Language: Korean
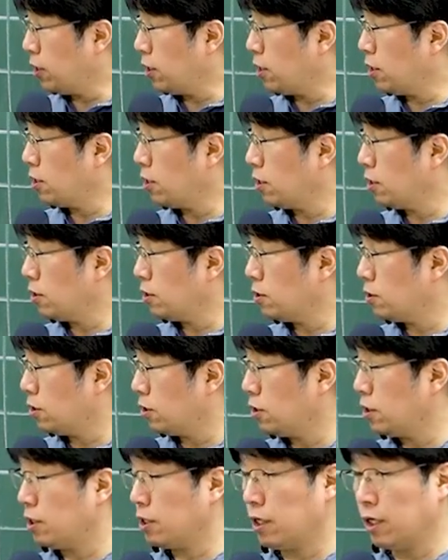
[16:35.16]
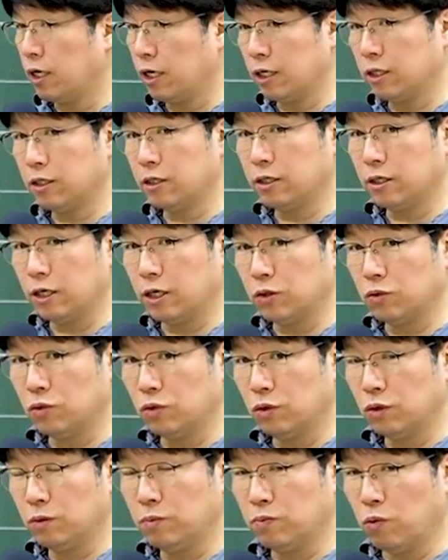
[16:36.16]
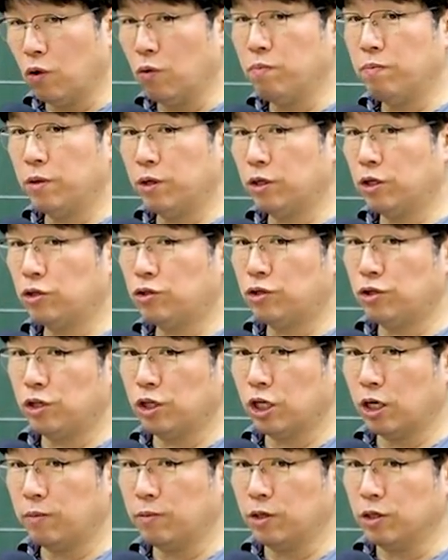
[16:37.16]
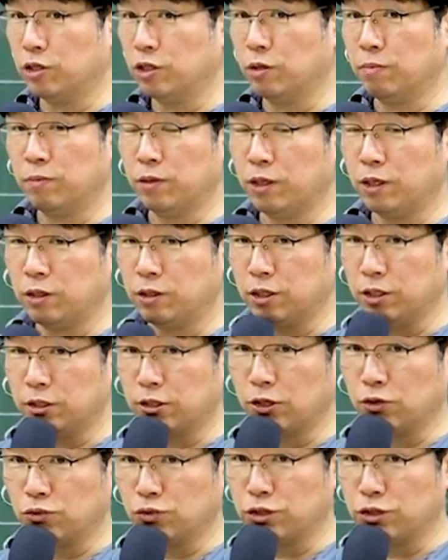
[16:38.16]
1년 전이라 하더라도 본면허 취득하면 연선면허는 더 이상